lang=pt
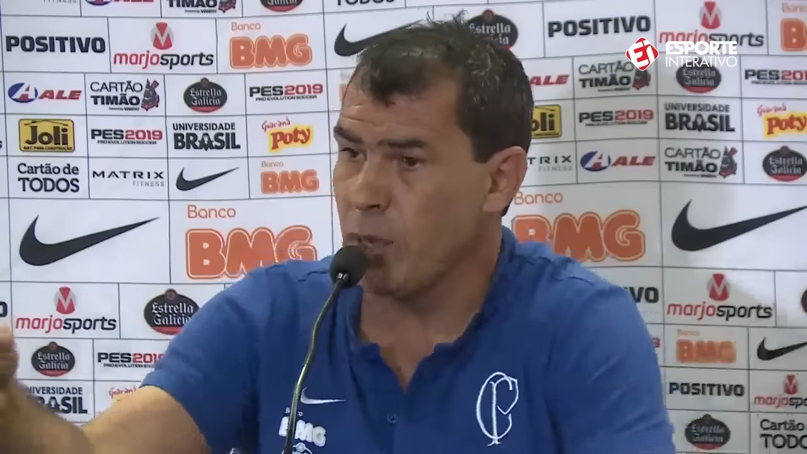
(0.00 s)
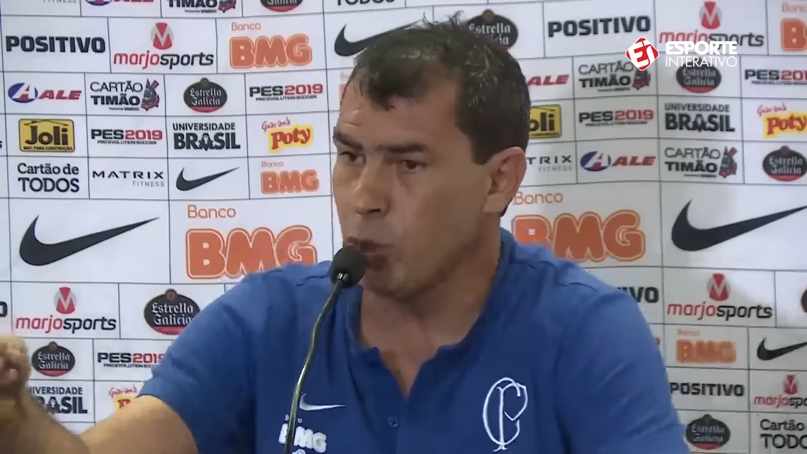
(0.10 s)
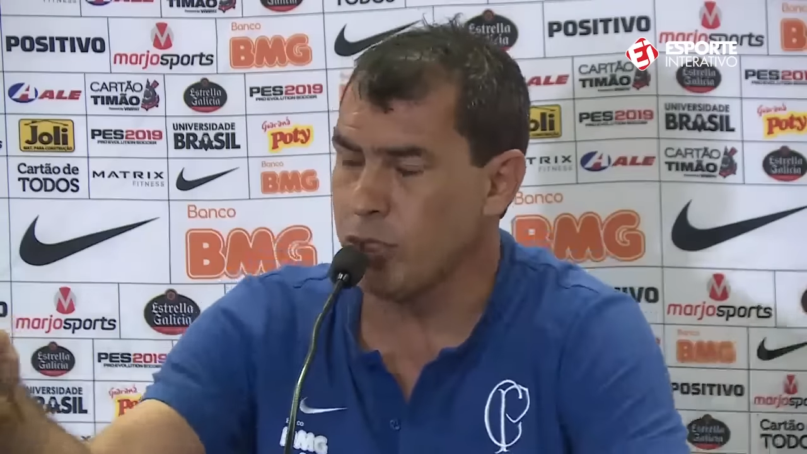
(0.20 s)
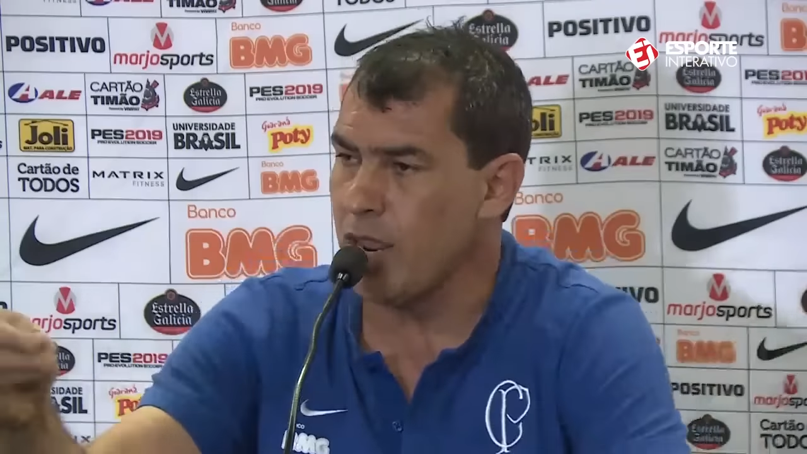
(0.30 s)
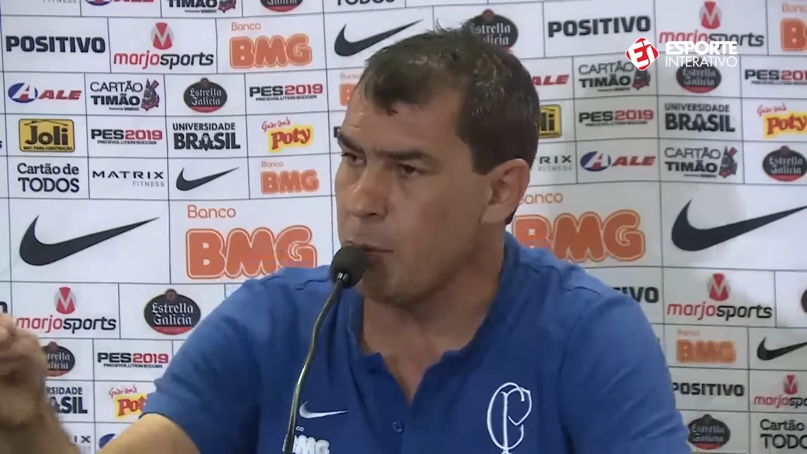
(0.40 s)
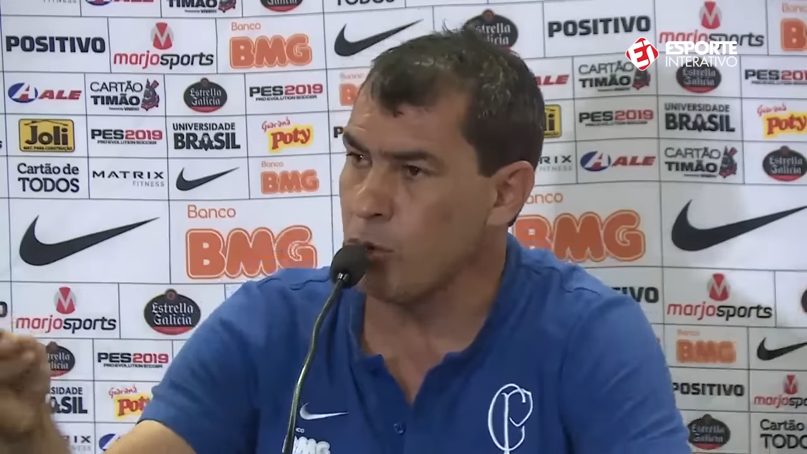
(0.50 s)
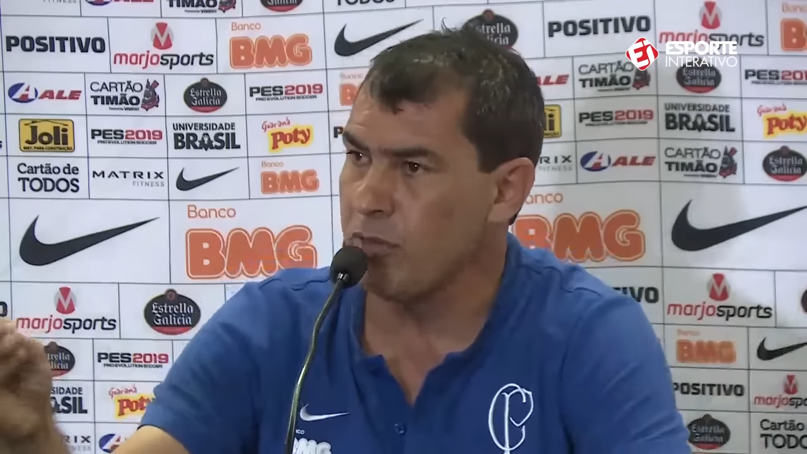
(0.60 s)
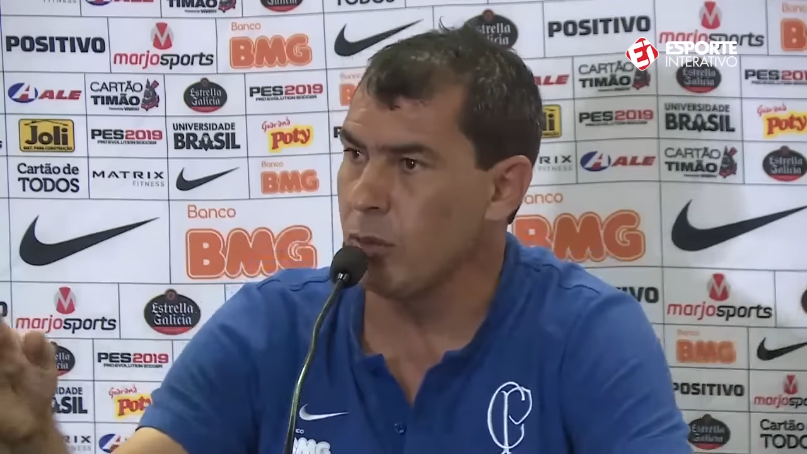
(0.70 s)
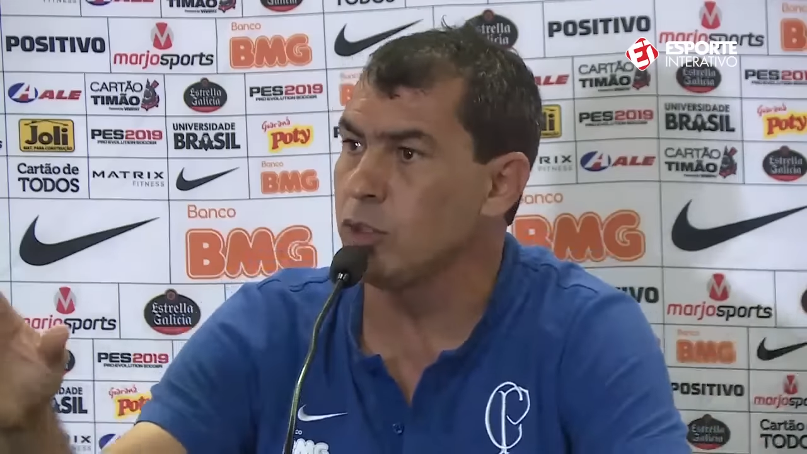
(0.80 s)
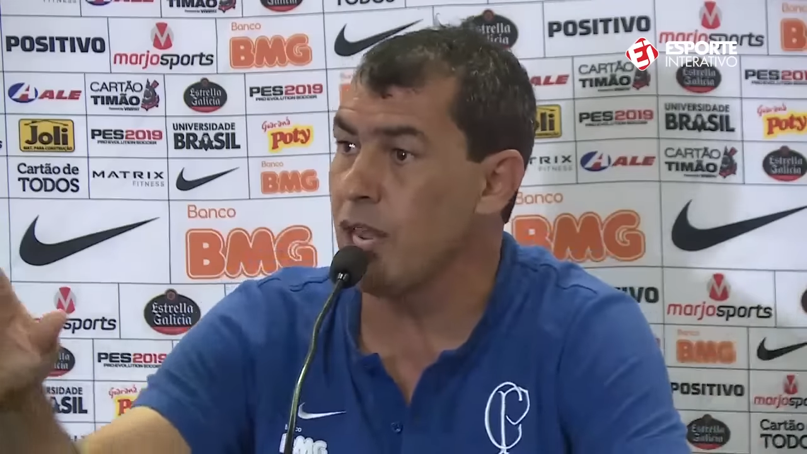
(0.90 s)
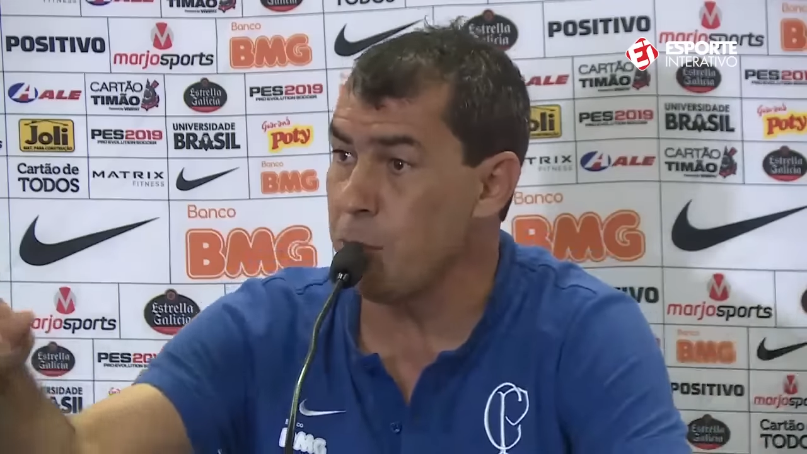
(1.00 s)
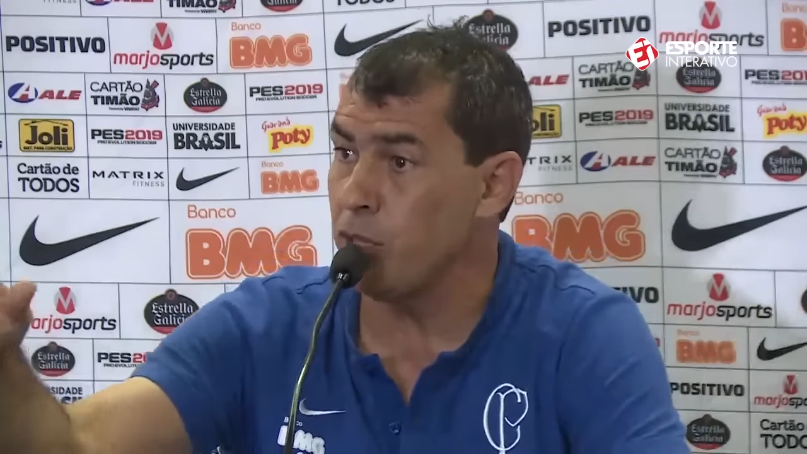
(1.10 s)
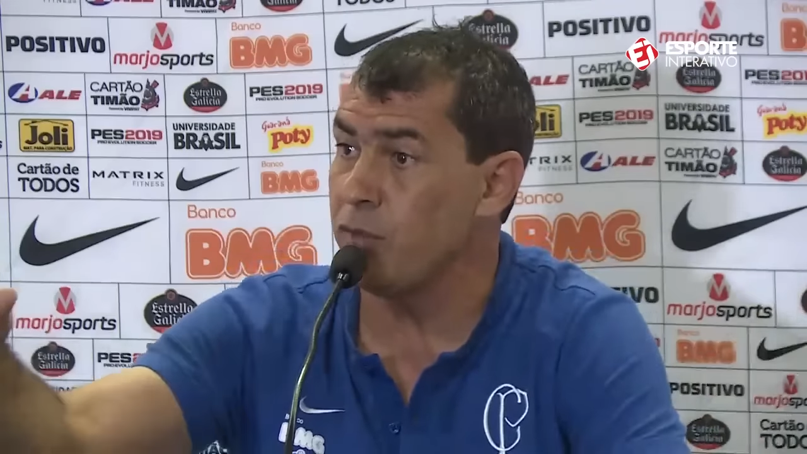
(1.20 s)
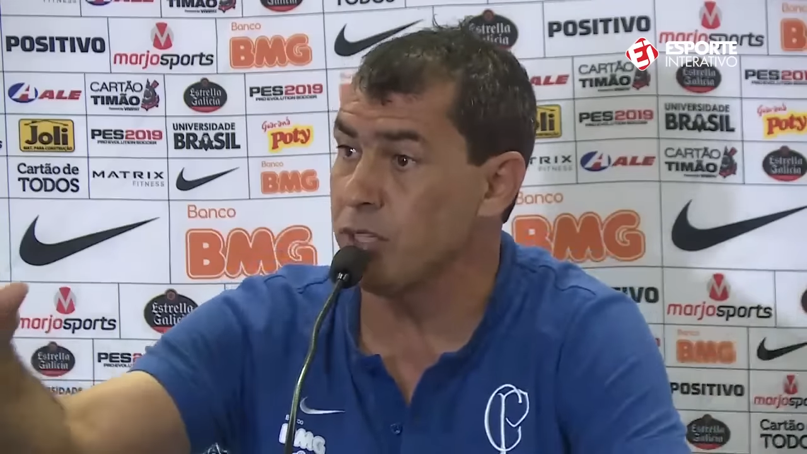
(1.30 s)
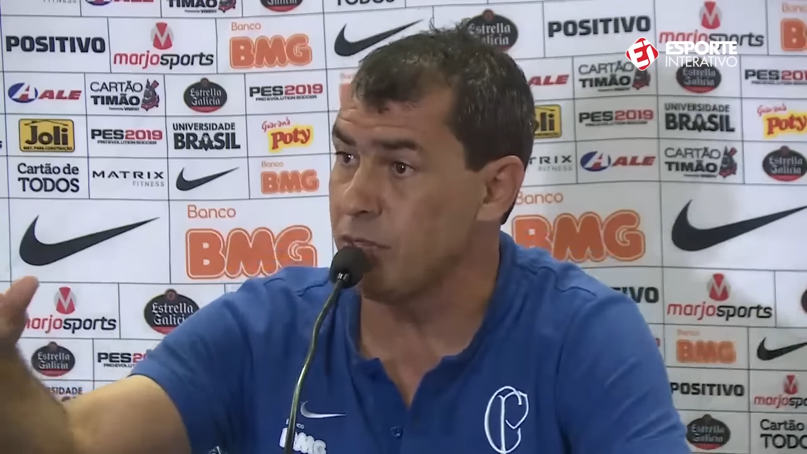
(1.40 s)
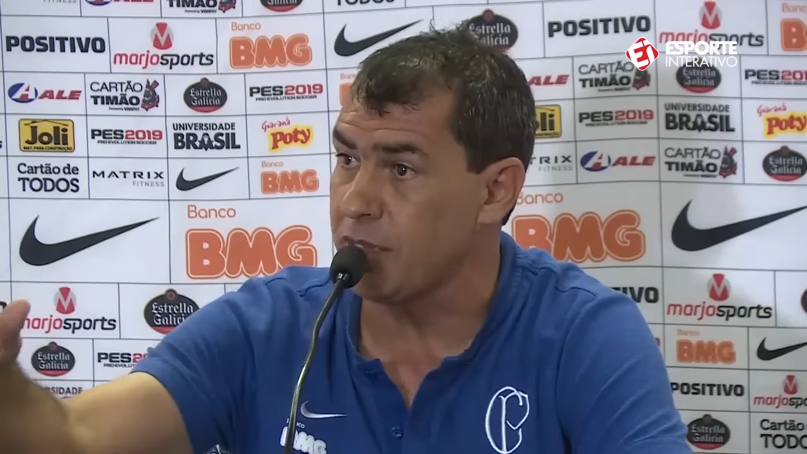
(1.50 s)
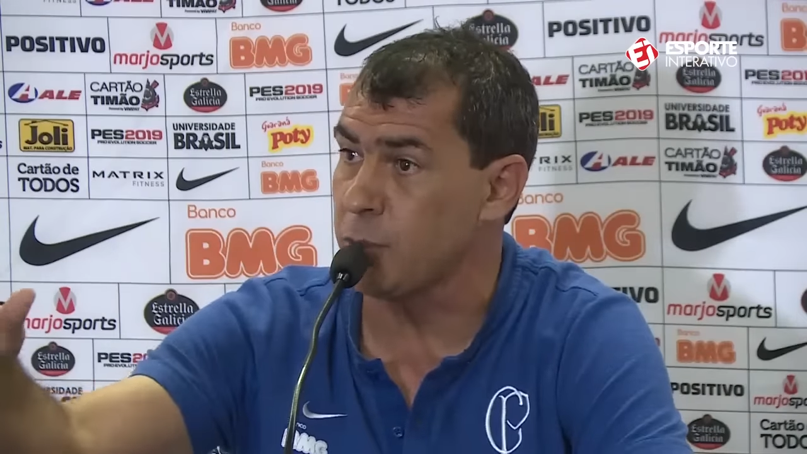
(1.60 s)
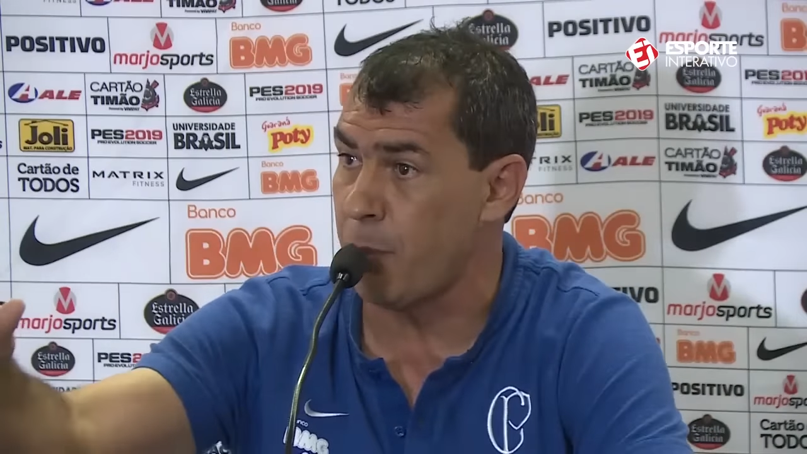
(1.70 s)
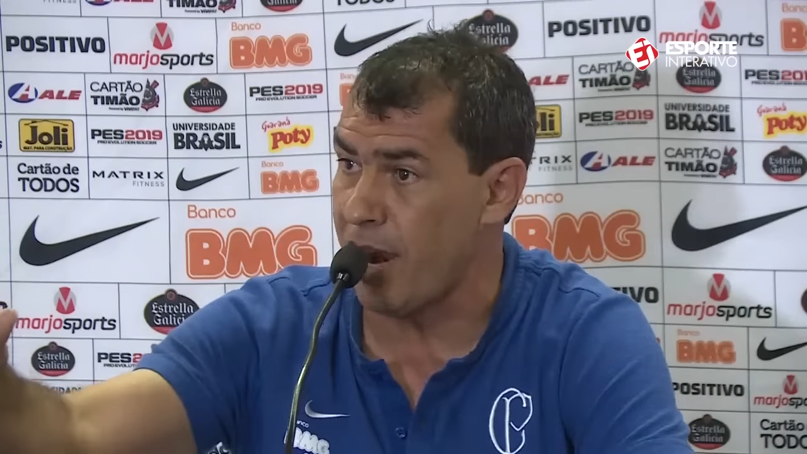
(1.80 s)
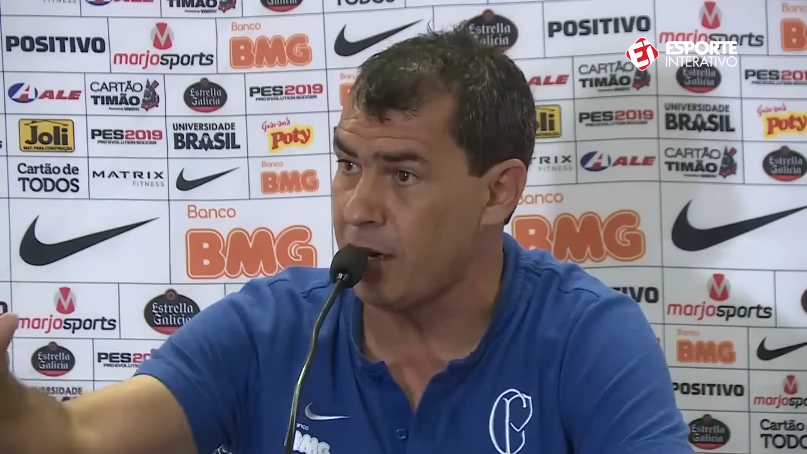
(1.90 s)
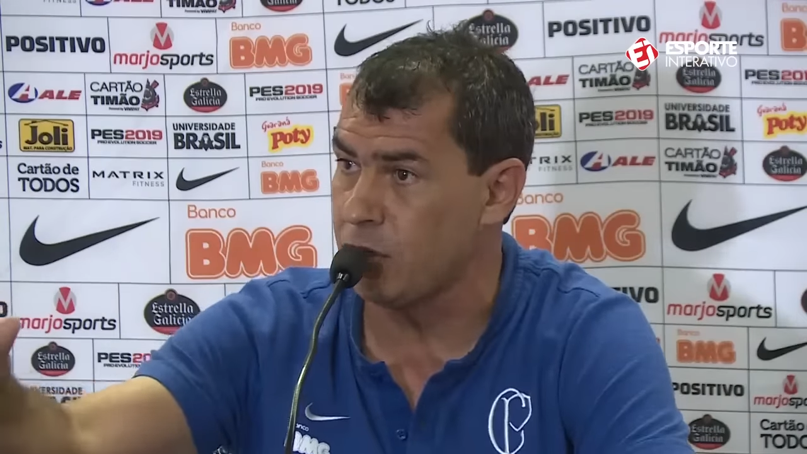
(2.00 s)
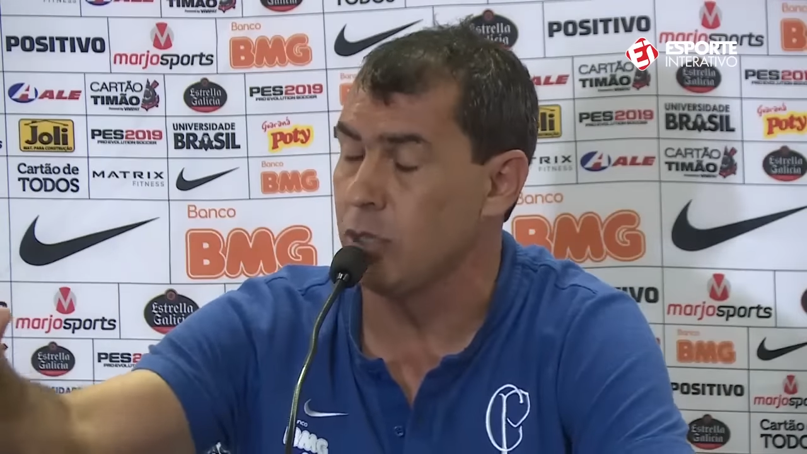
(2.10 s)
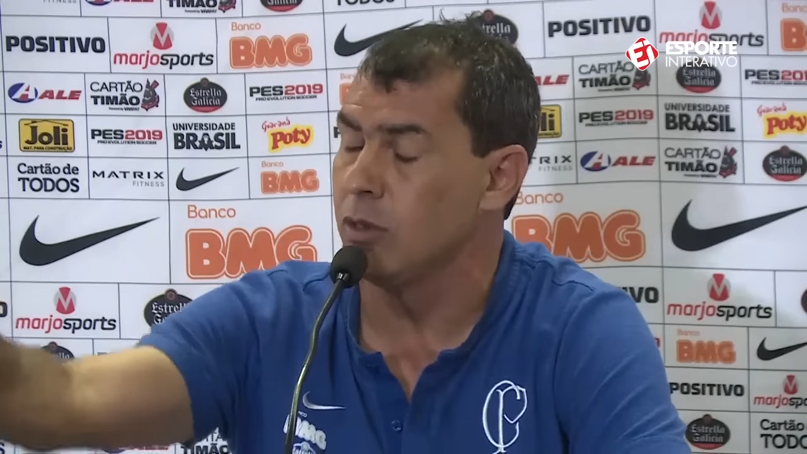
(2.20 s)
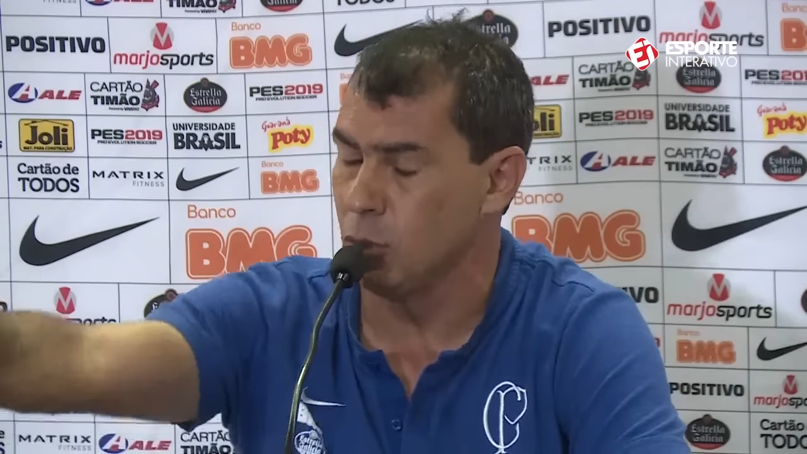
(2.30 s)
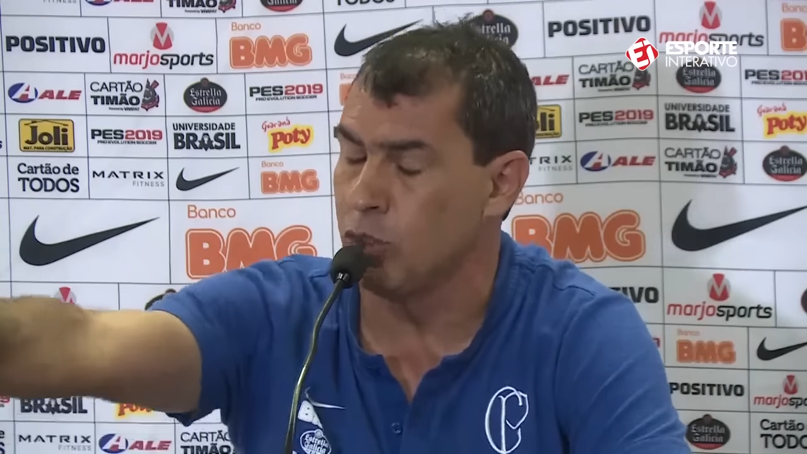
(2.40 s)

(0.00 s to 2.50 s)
Porque o tempo que, que, o tempo que, que vocês perdem,